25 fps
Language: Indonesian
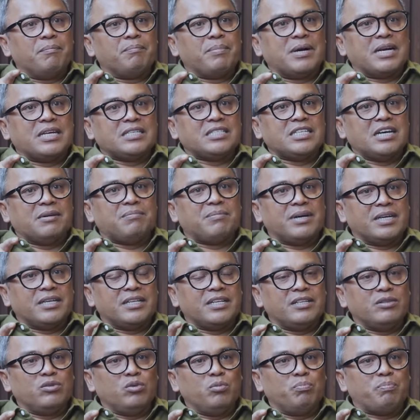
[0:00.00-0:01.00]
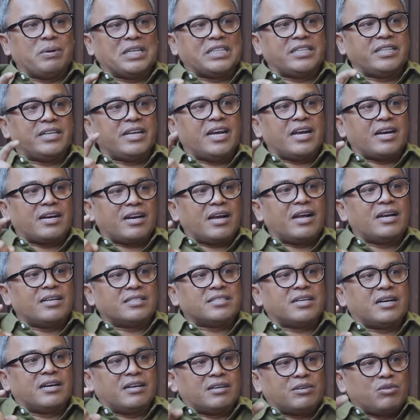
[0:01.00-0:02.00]
pada zaman itu patriarkal
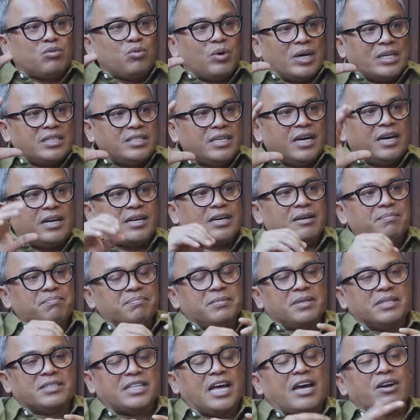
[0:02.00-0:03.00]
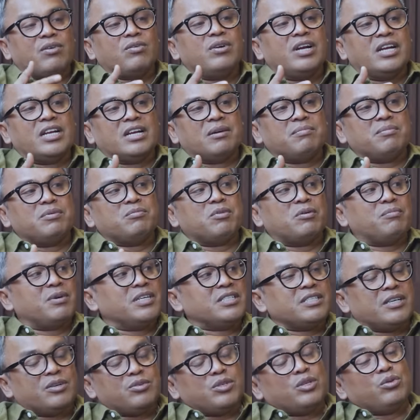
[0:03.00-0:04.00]
sangat kuat di Arab, taruhlah Nabi
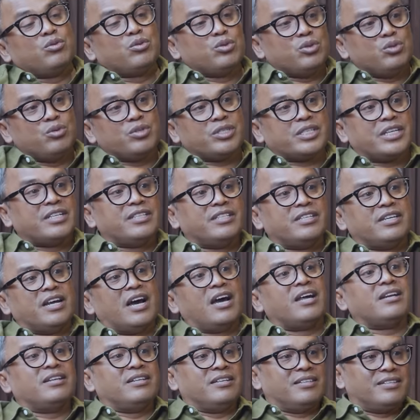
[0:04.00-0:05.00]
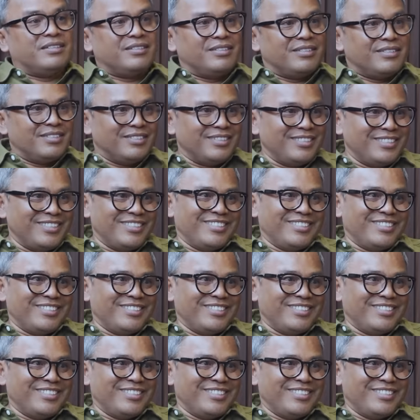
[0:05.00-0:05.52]
Muhammad seharusnya nunjuk Sayyidina Ali. Ya.